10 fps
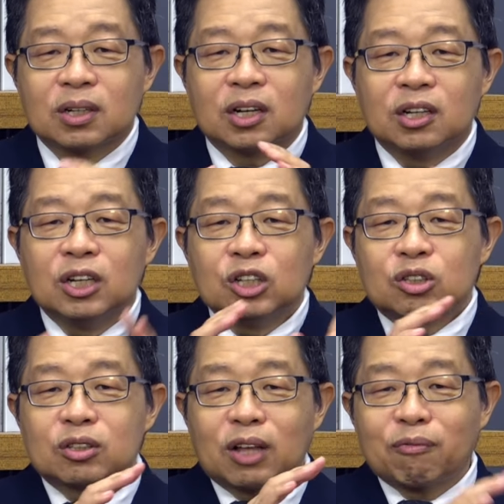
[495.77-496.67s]
那个
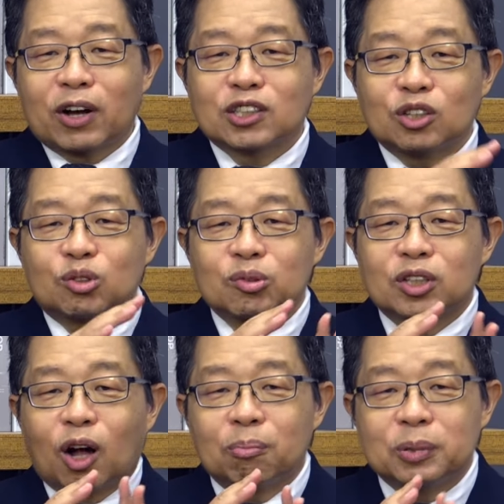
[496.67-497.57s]
就是她发现钟
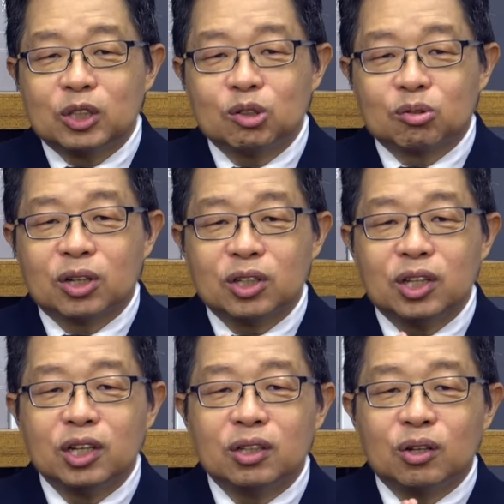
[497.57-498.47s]
镇涛劈腿、
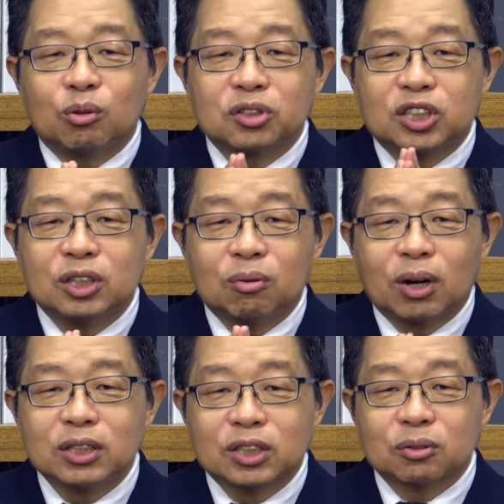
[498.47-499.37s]
另有新
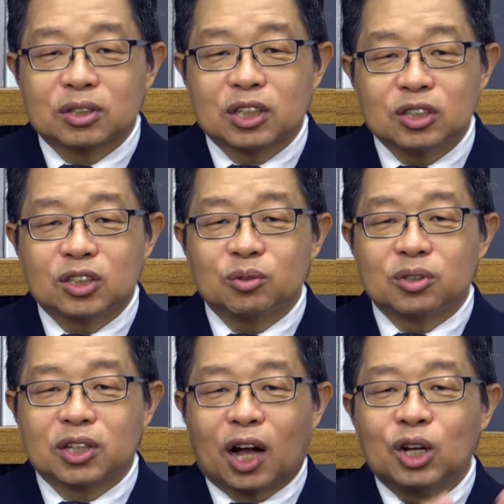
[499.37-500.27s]
欢之后，陈
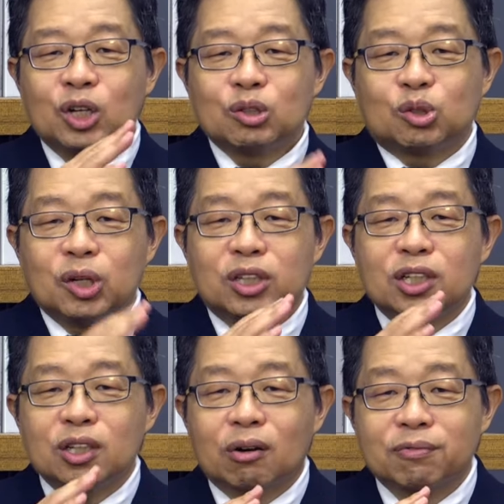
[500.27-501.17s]
修霞决
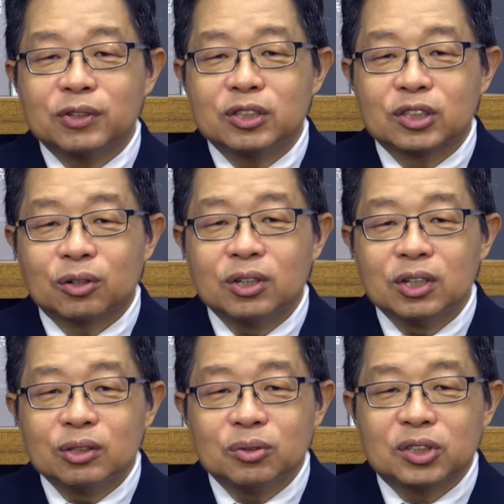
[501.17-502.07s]
定要分手，
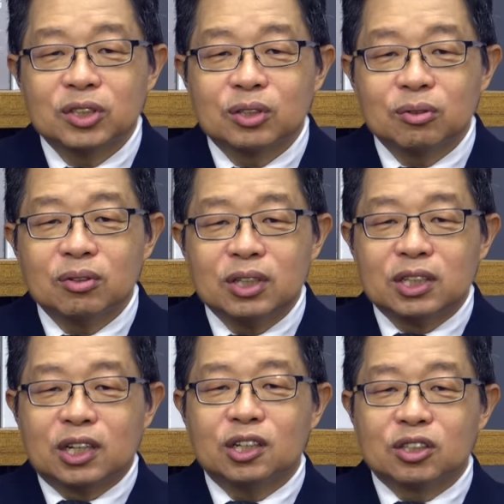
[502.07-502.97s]
于是就
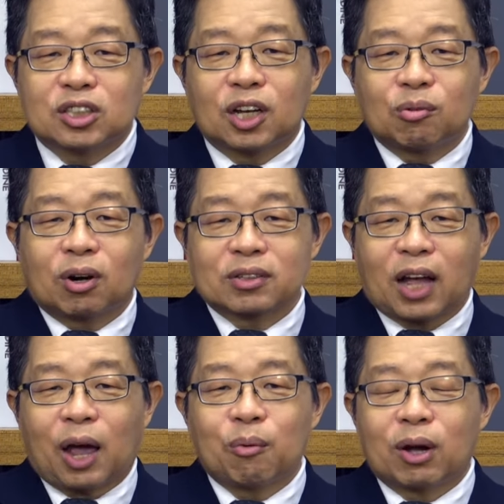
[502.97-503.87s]
立刻前往
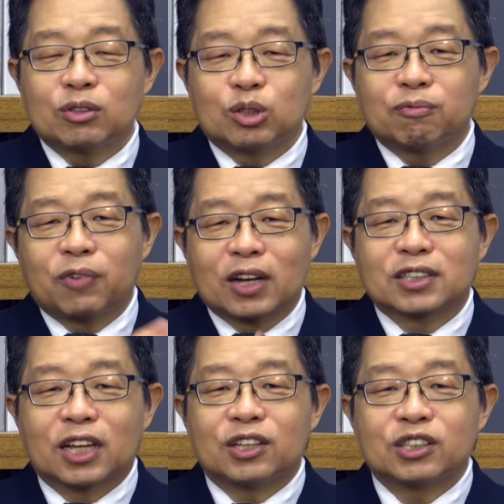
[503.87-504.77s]
台湾去
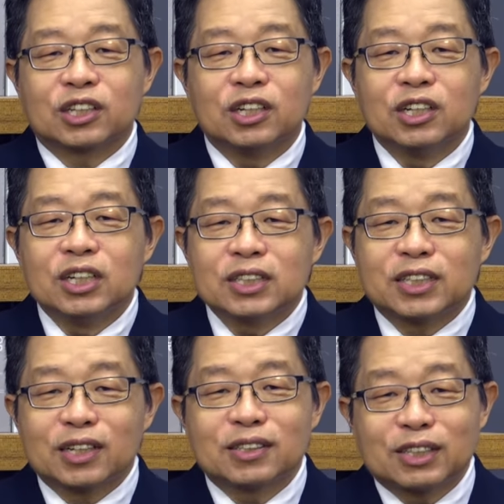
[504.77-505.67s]
发展的这个
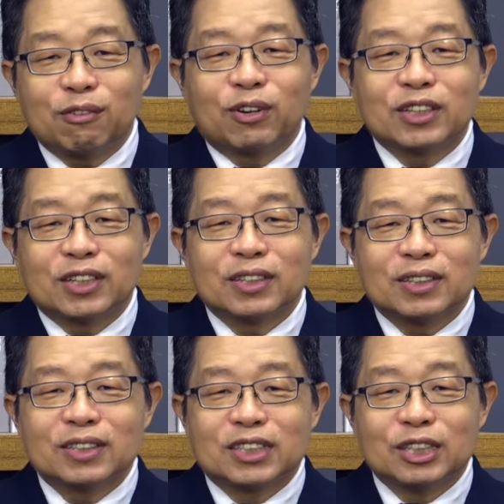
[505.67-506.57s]
这样这份的
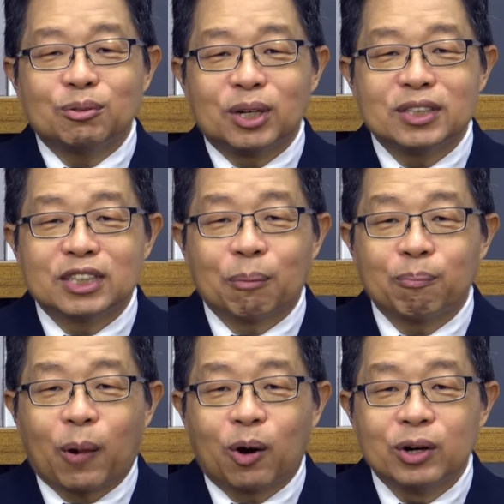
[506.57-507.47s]
新闻简
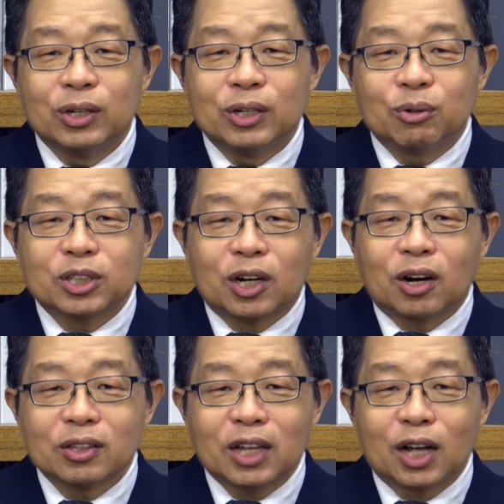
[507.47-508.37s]
报。我想
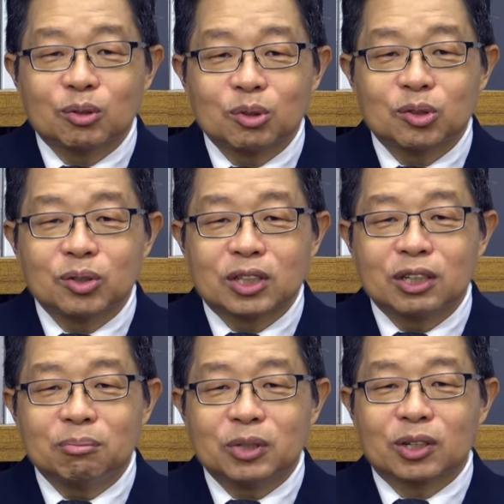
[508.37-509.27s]
啊，大多数的
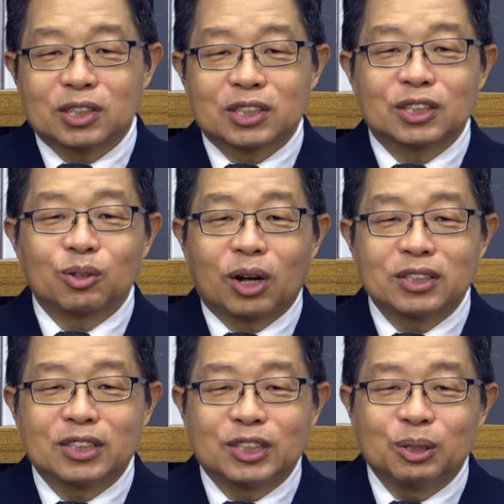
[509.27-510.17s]
歌迷啊，其实都
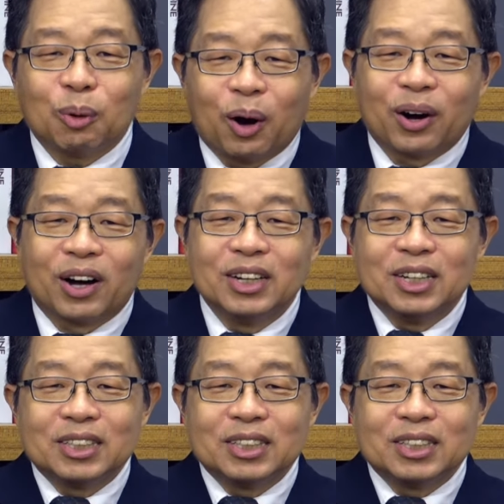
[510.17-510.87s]
还是希望啊，